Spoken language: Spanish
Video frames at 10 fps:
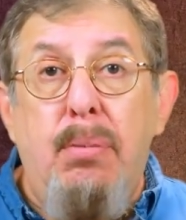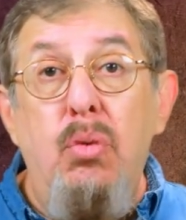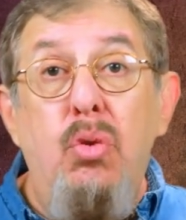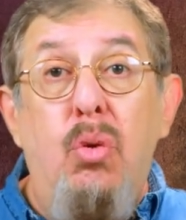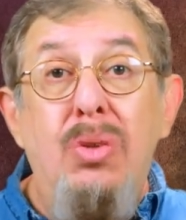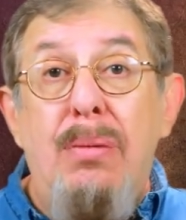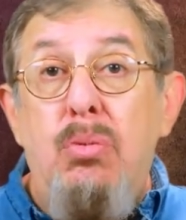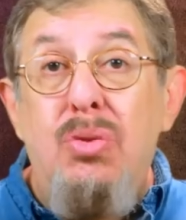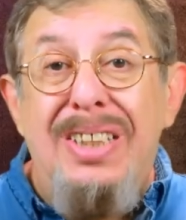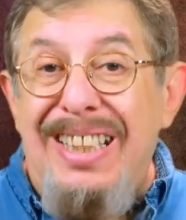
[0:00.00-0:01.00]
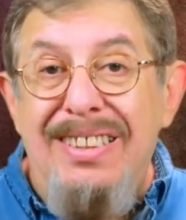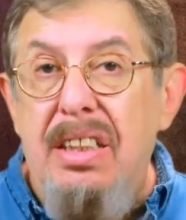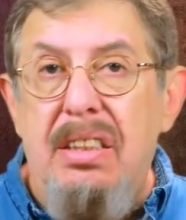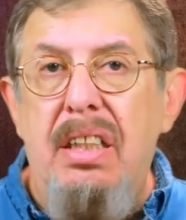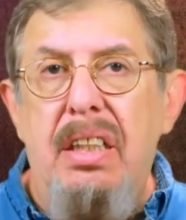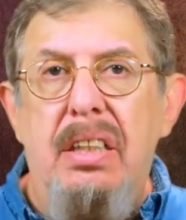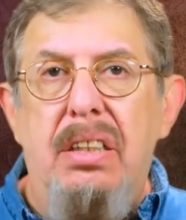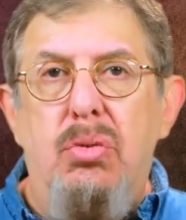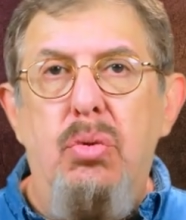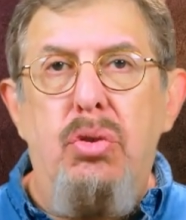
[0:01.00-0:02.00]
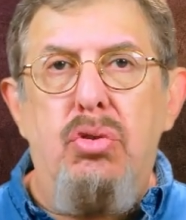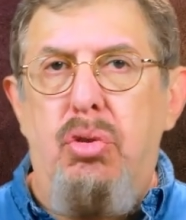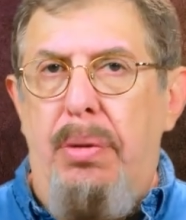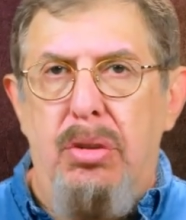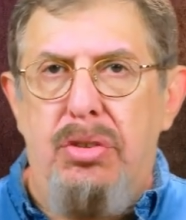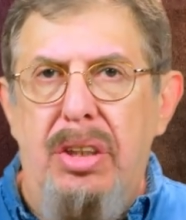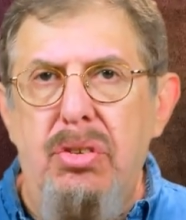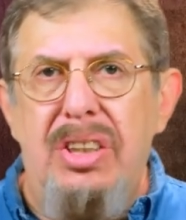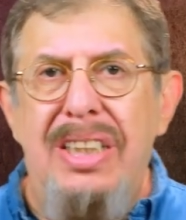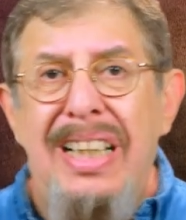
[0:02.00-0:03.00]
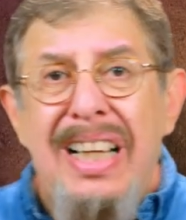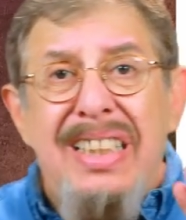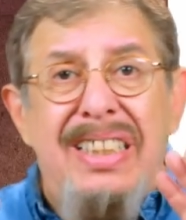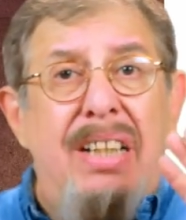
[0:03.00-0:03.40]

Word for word: produjo una abundante serie de estudios sobre los rayos N,